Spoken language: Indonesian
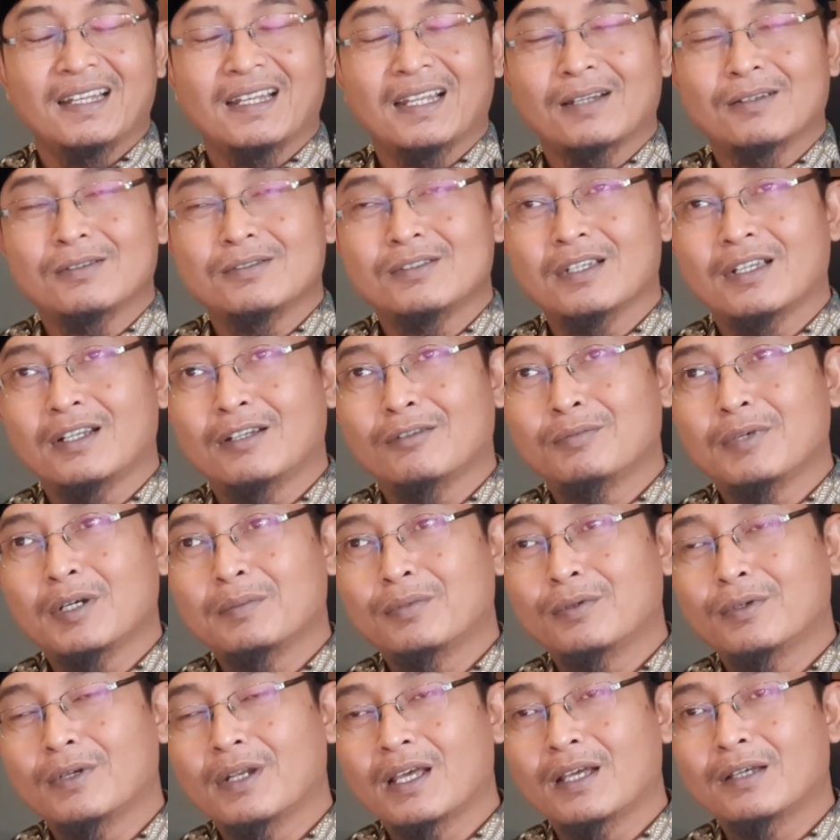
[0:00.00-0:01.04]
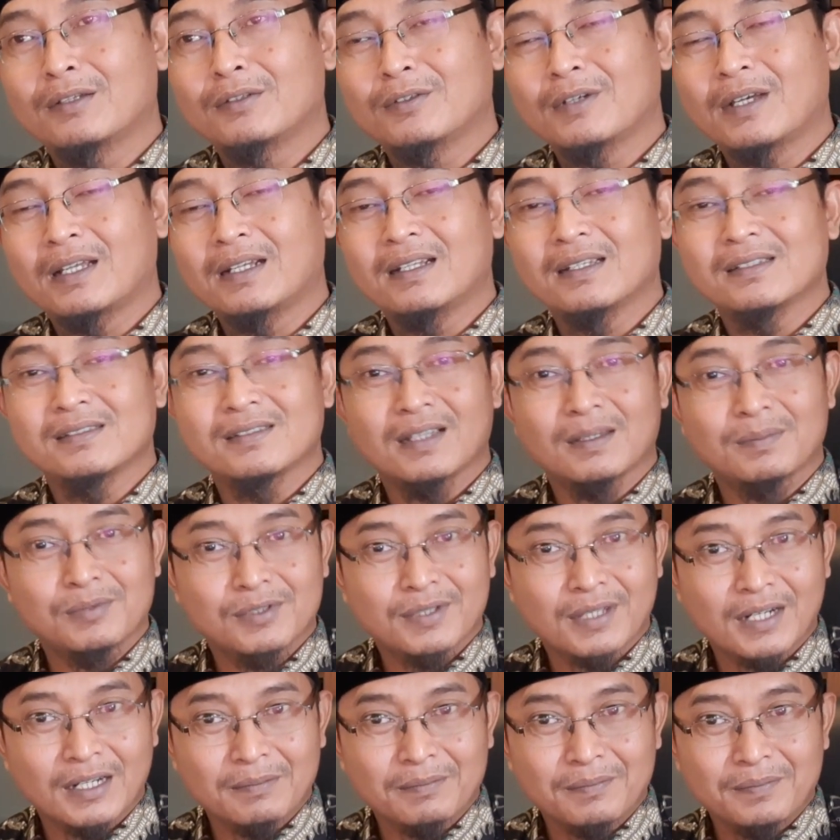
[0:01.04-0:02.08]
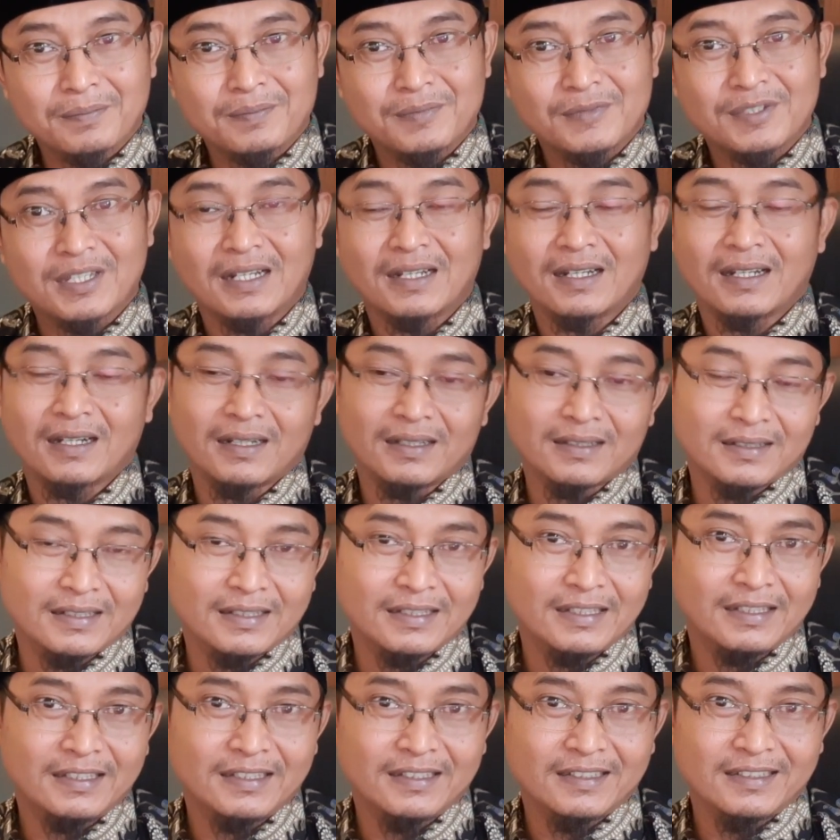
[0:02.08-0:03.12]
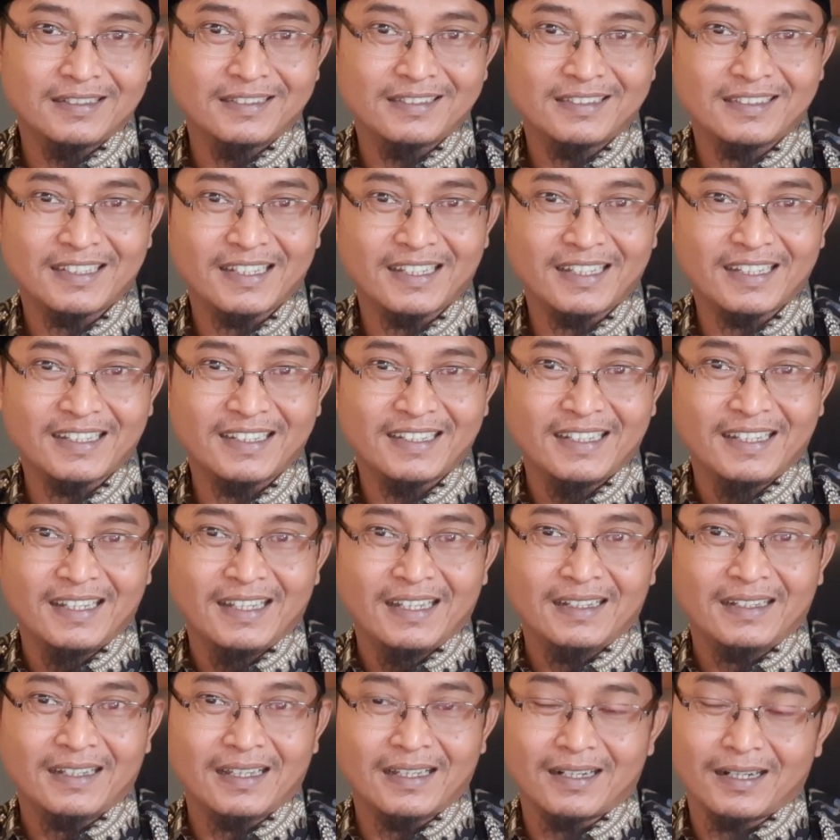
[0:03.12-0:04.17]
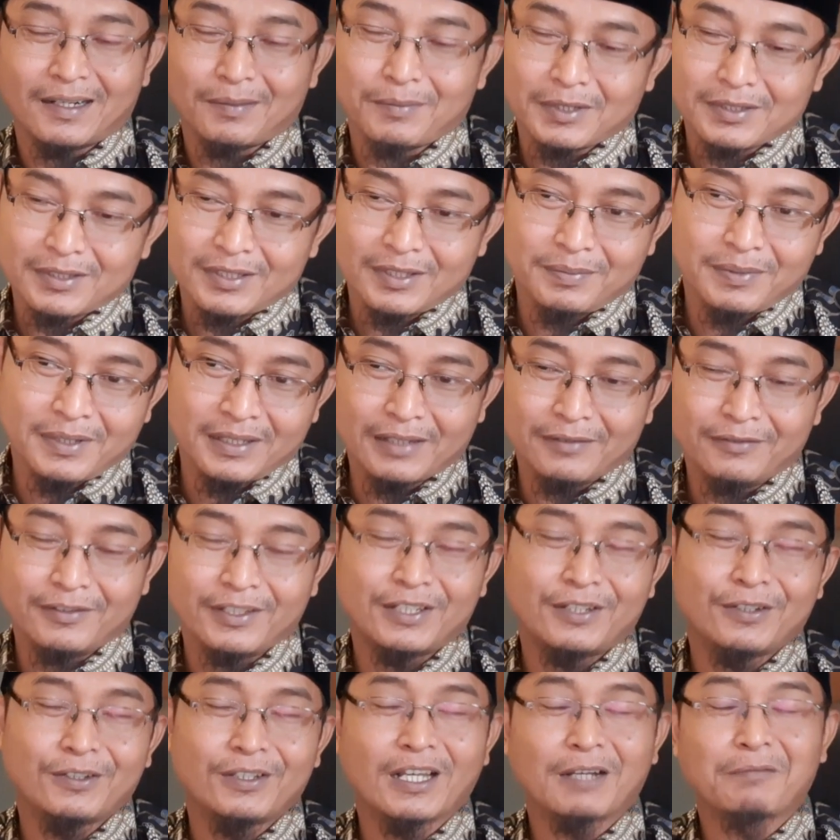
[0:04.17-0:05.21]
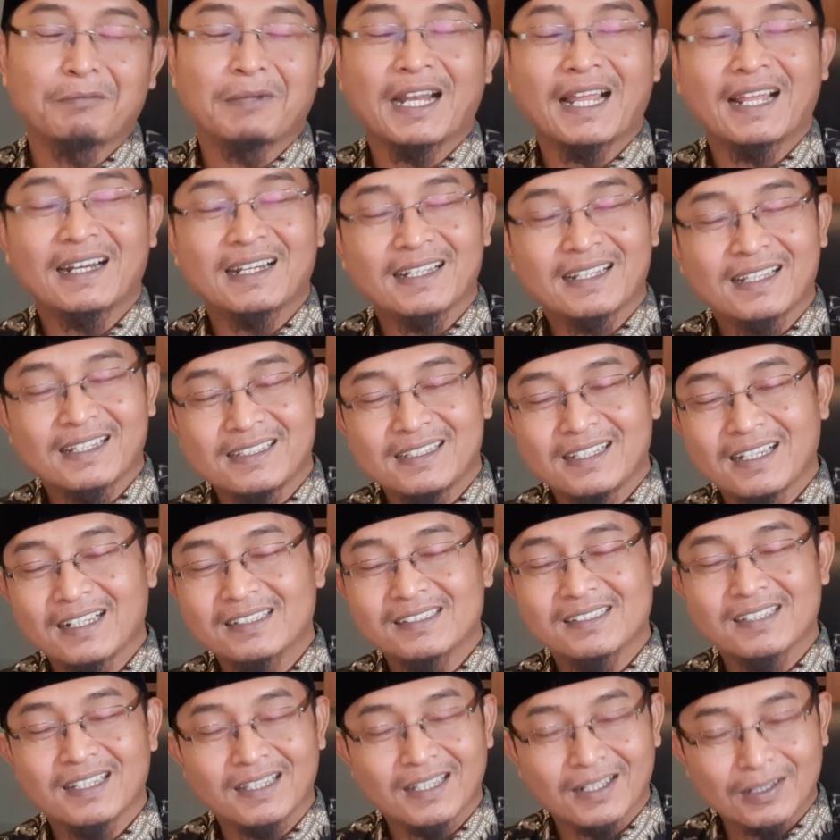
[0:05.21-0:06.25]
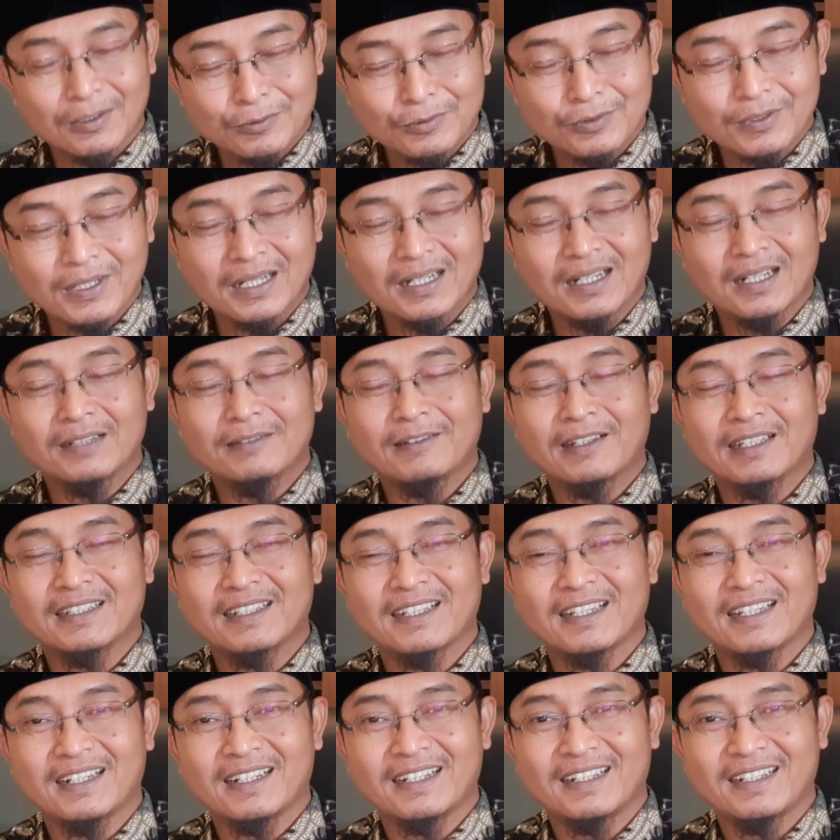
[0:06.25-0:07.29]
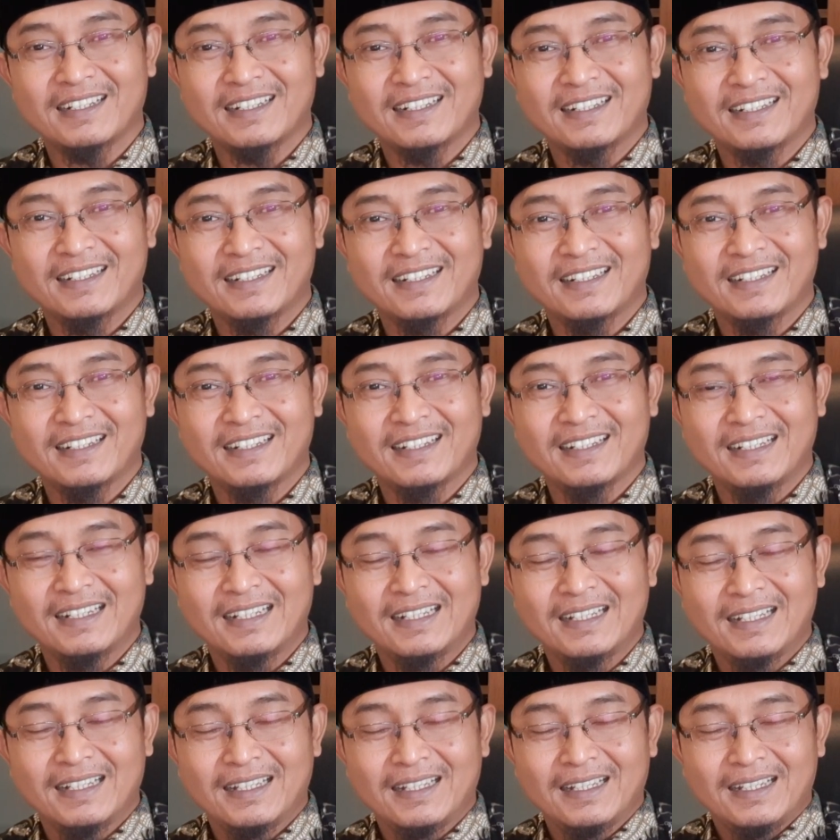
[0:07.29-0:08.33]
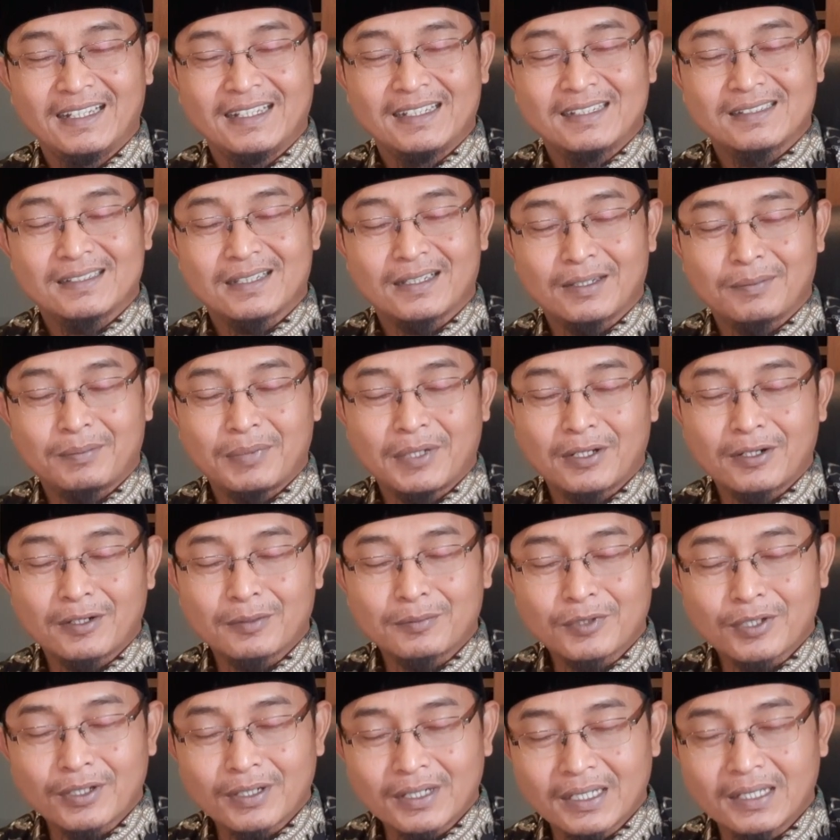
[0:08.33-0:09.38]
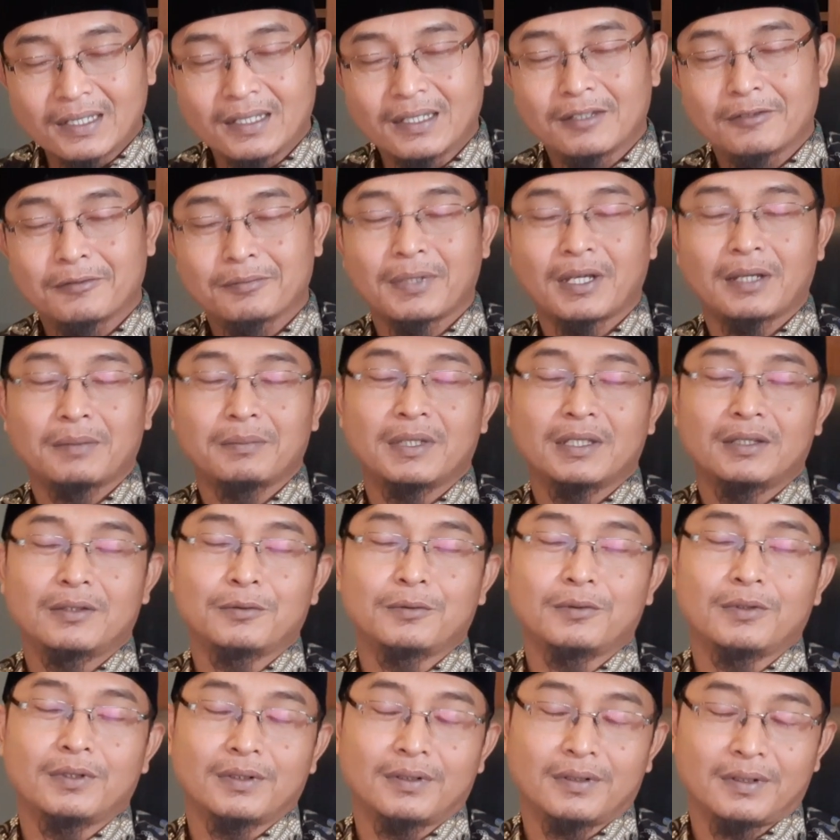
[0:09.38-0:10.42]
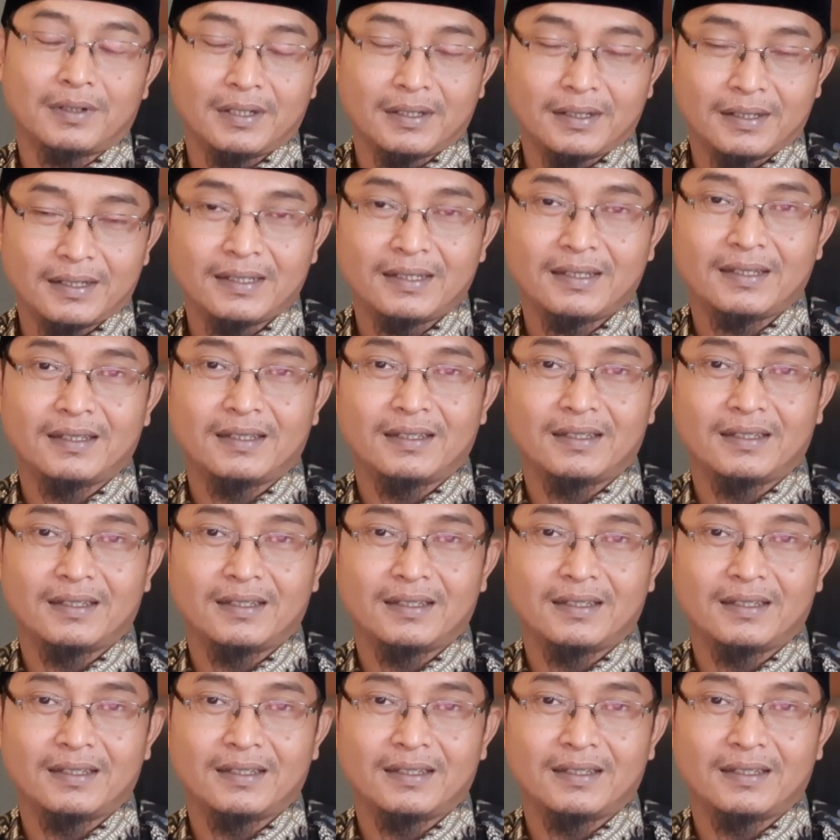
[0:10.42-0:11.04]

Lalu jangan lupa pula untuk Anda subscribe channel ini ya karena masih banyak video yang menarik yang sayang untuk Anda lewatkan. Saya Bahram Doni, pamit undur diri.